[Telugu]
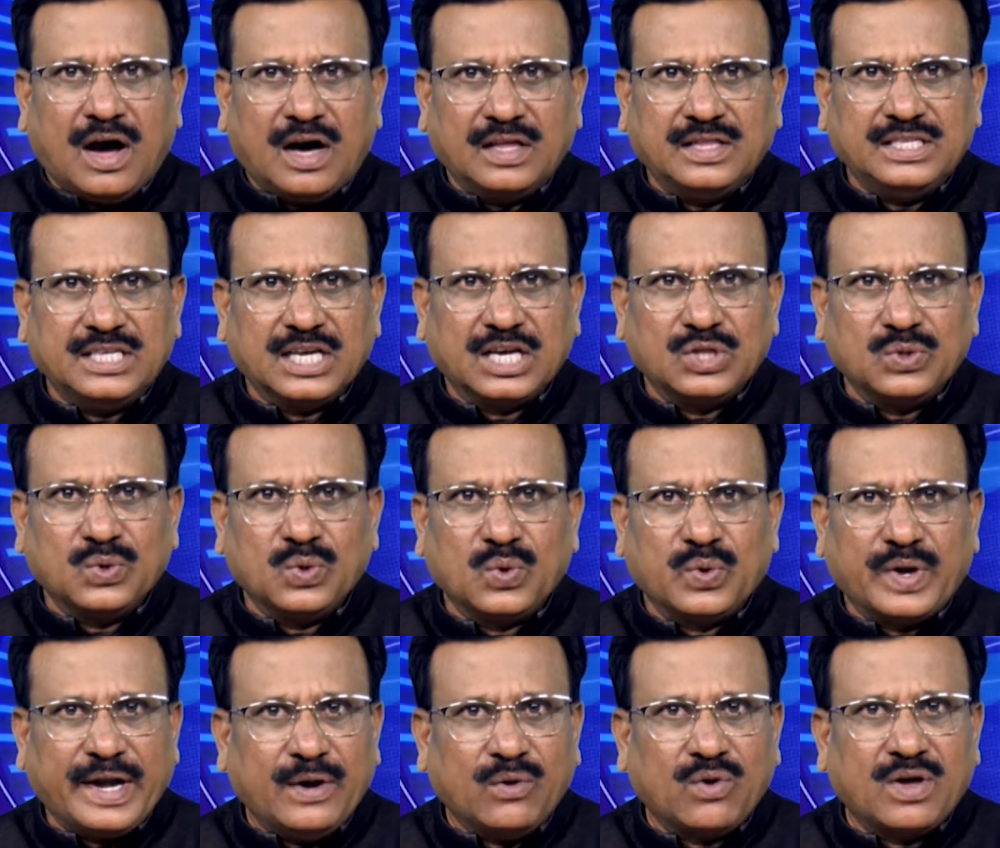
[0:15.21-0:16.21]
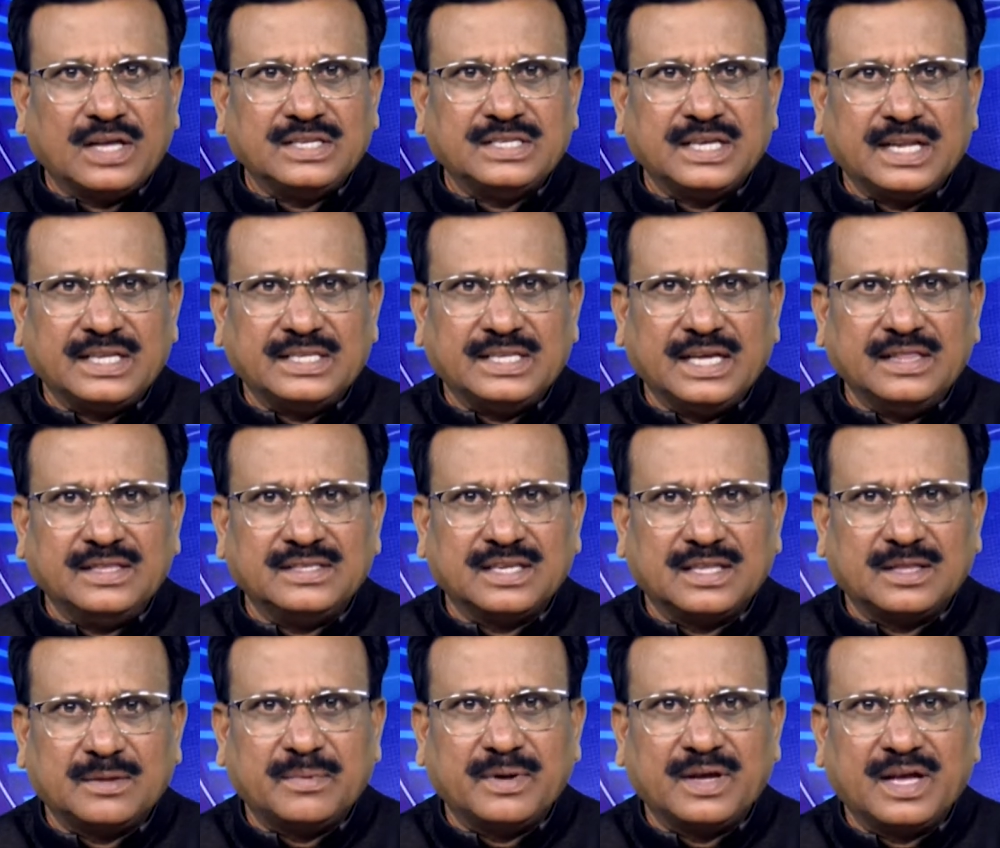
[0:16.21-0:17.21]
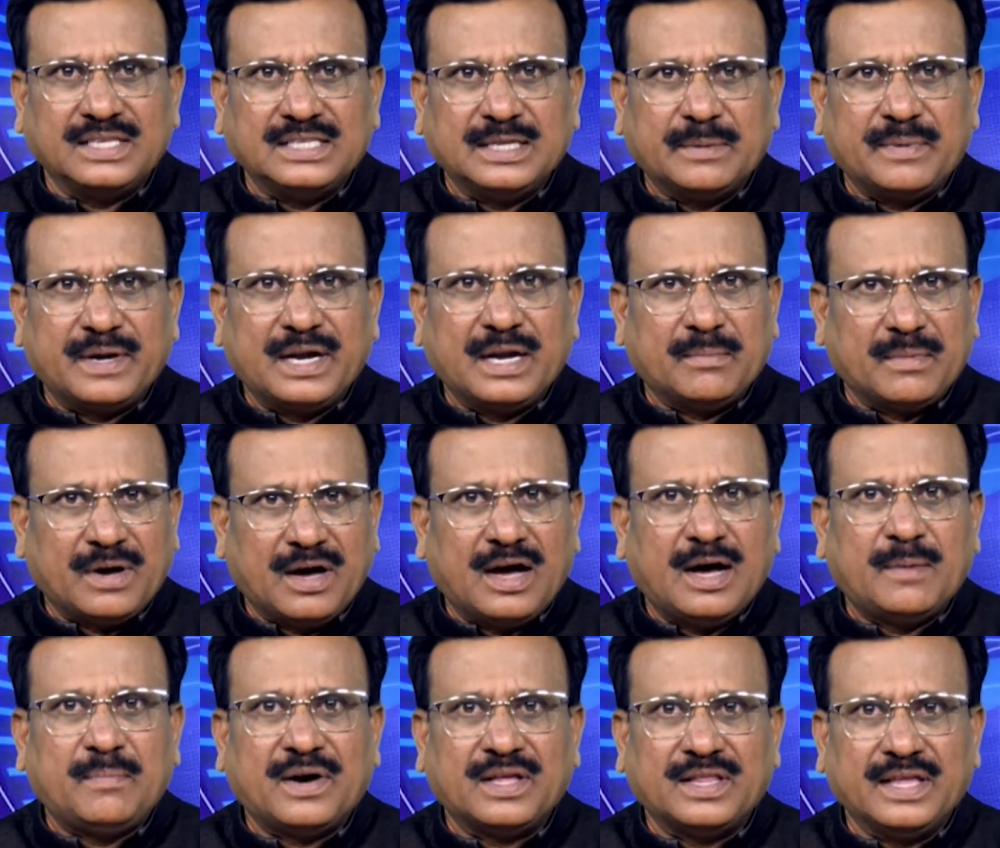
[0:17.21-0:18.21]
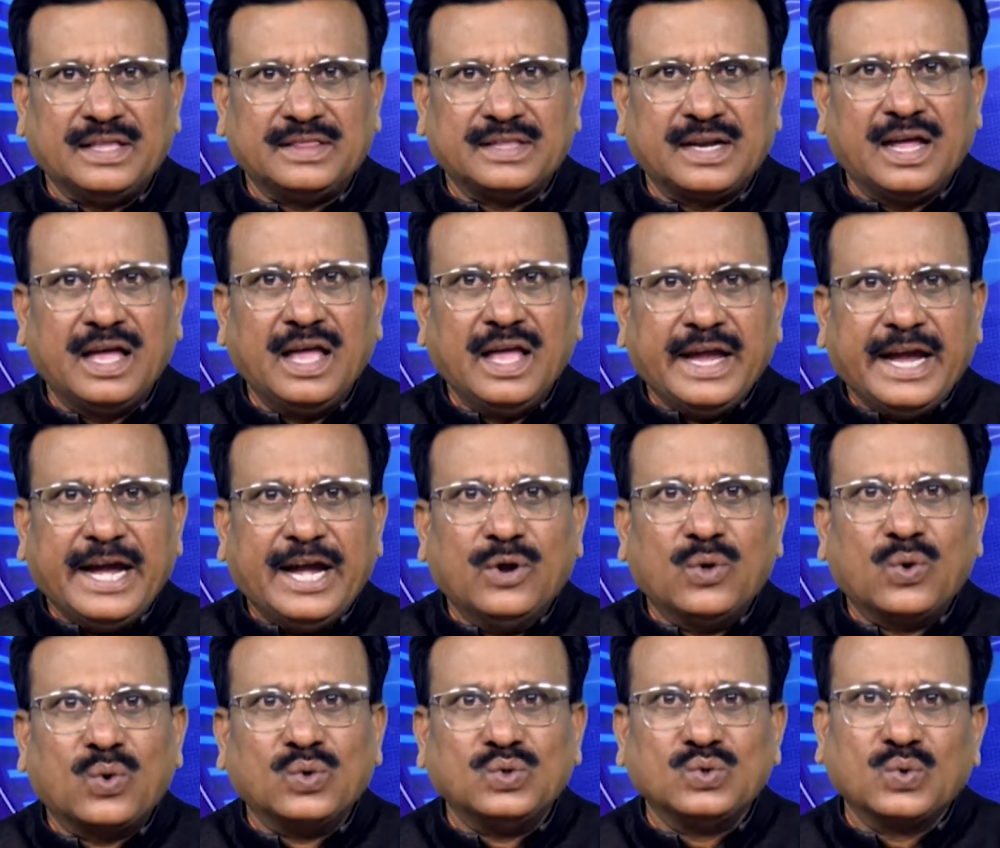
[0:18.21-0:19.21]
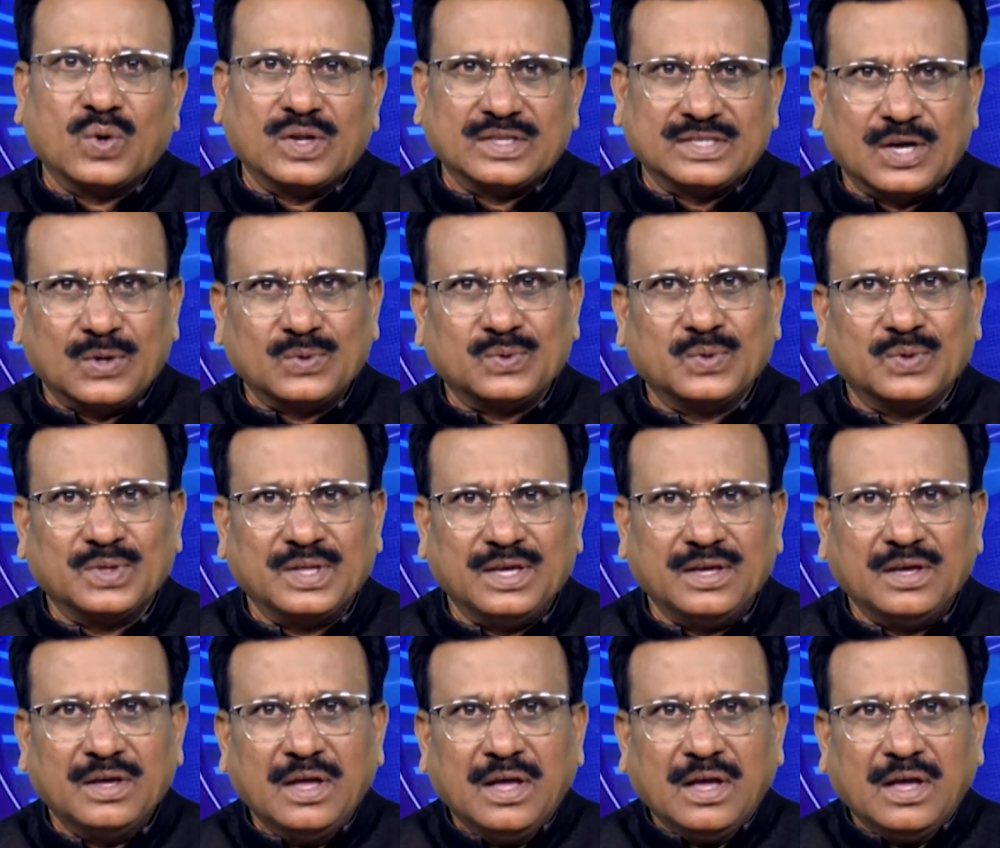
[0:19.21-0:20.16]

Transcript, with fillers: ఆది జగద్గురు రేణుకాచార్య జయంతి సందర్భంగా చేపట్టిన మహాపాదయాత్ర ఏడో రోజు కొనసాగుతోంది